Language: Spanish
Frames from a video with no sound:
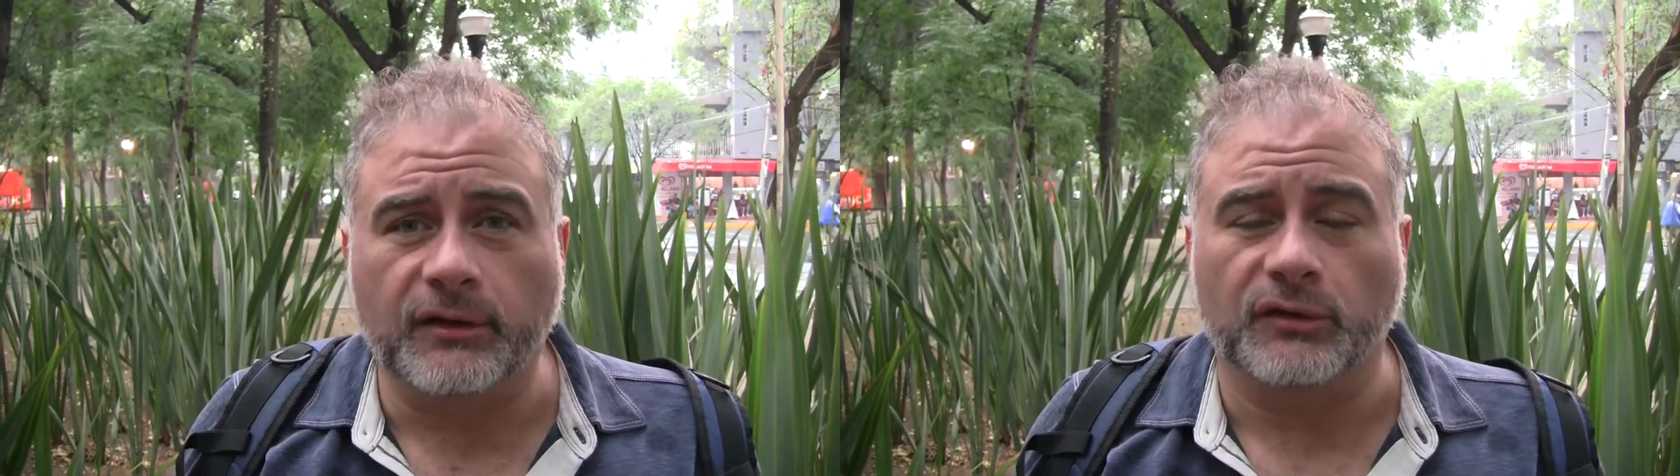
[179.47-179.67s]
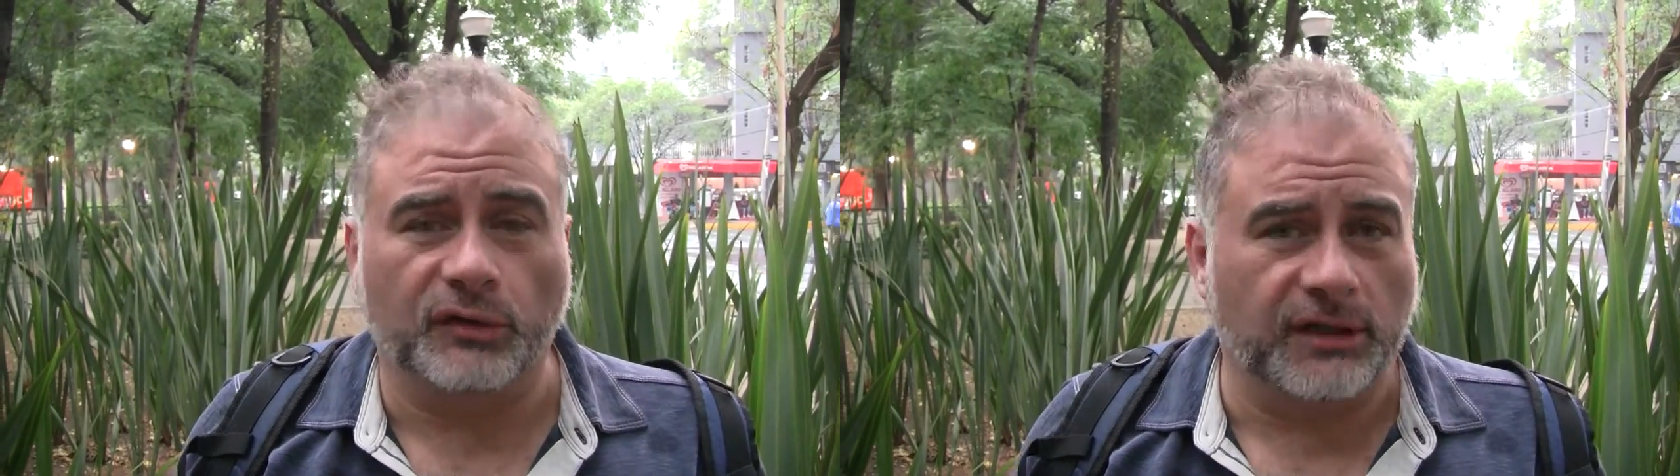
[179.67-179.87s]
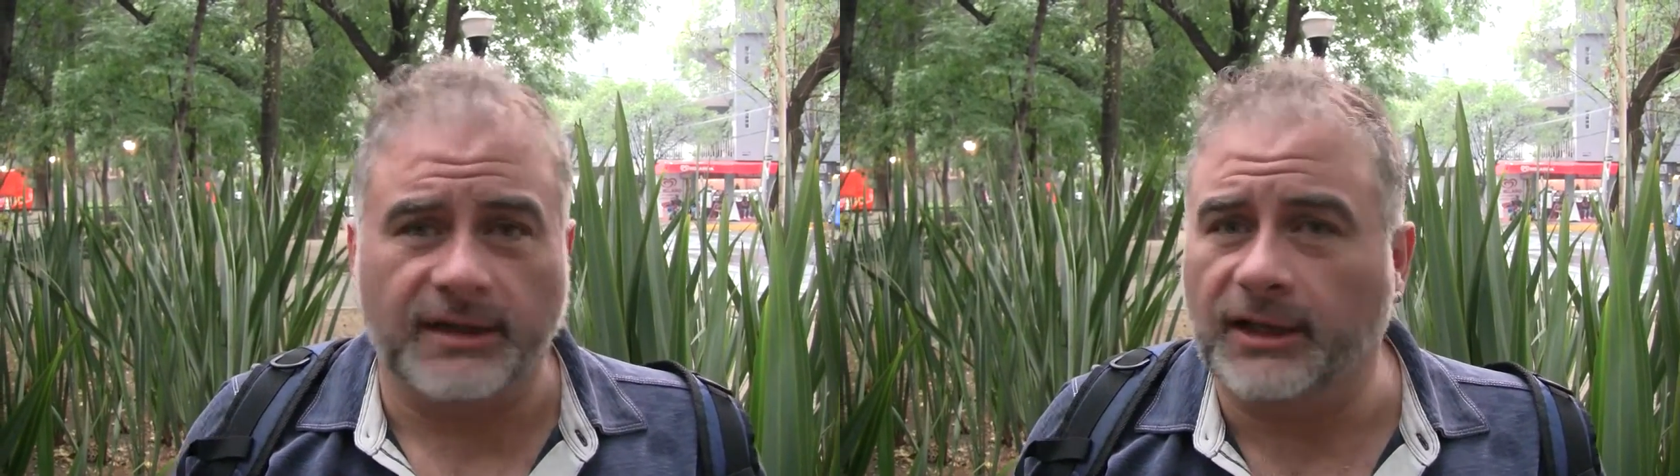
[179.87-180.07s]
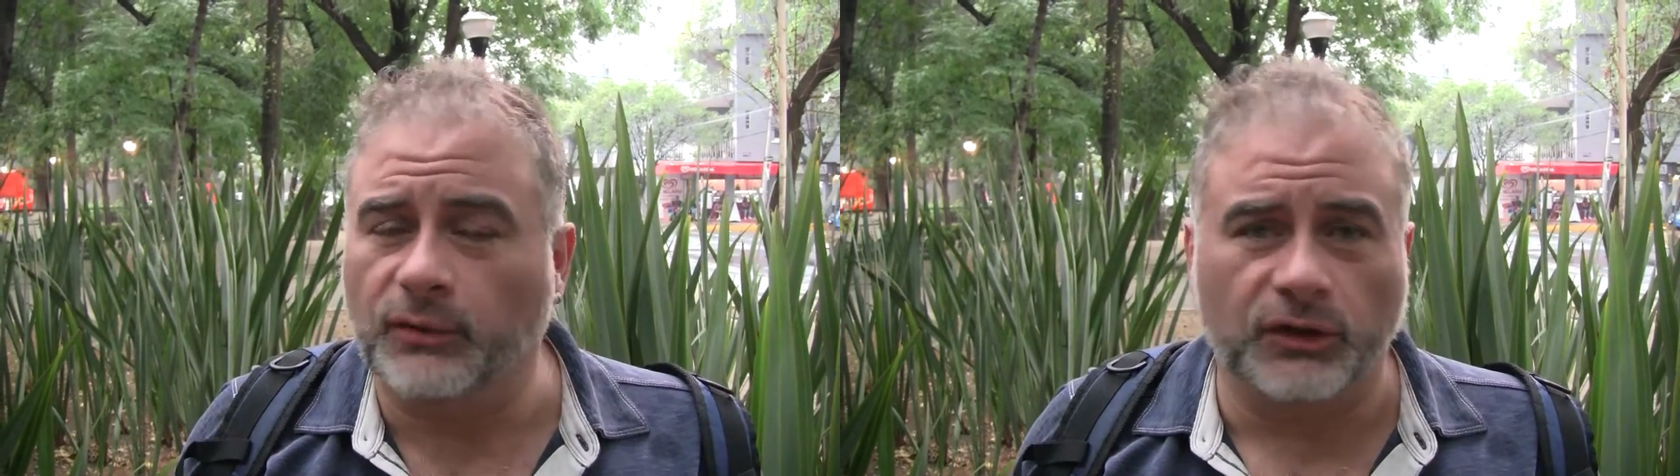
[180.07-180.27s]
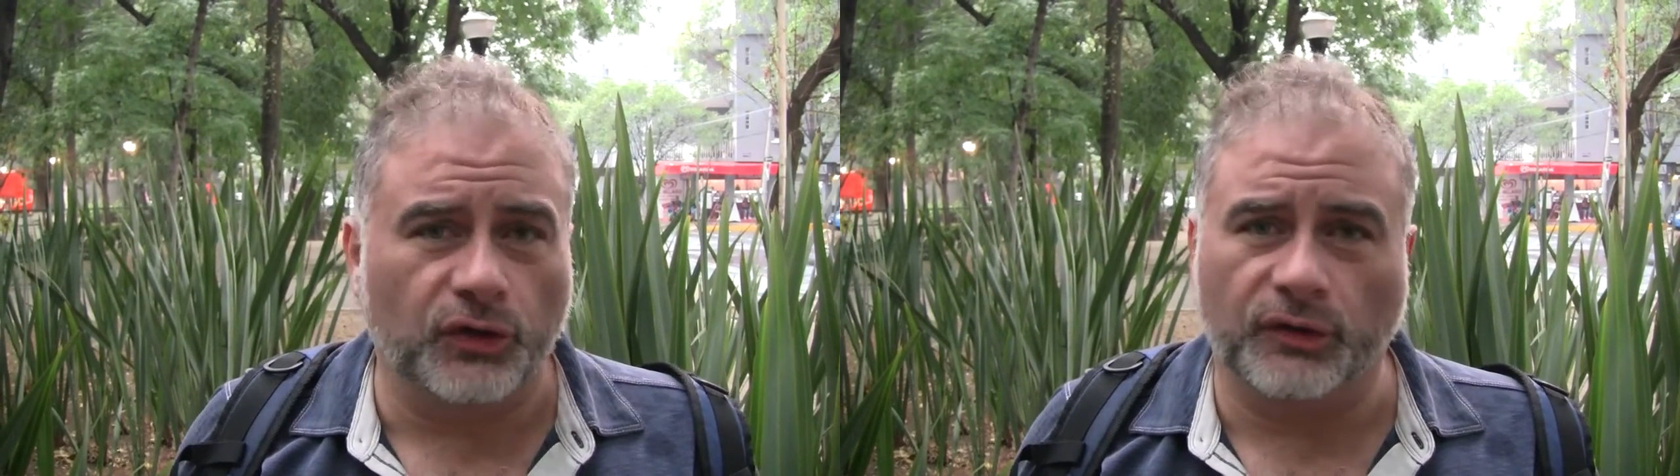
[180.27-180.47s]
sucediendo
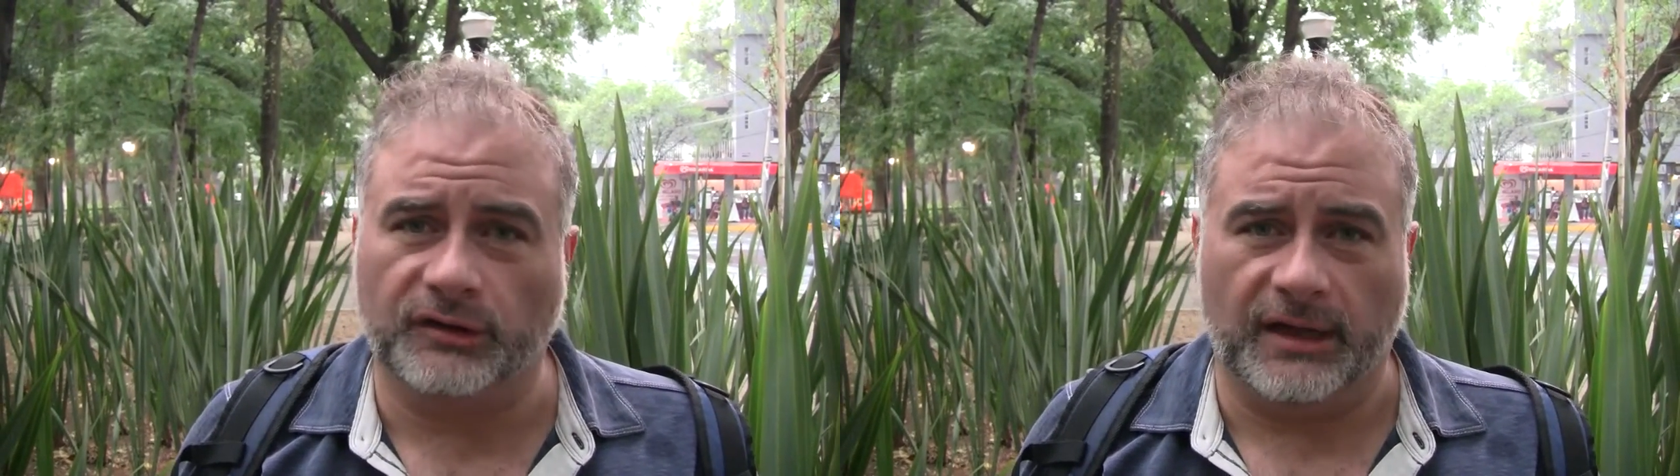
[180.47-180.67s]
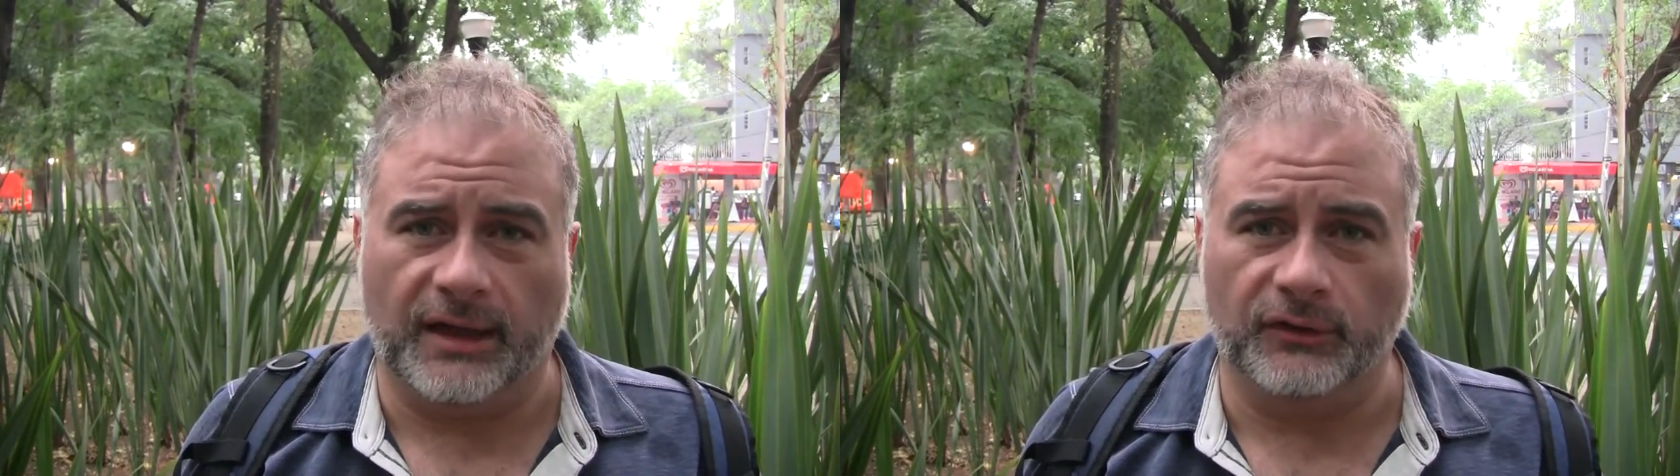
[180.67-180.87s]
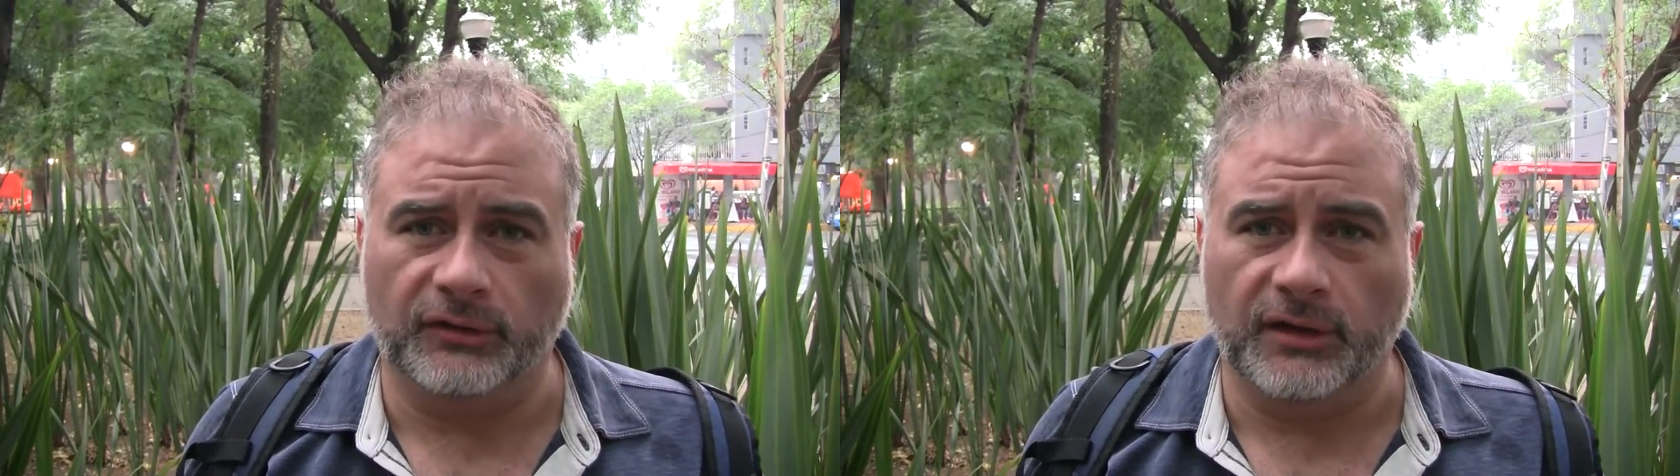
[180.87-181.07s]
en todos lados.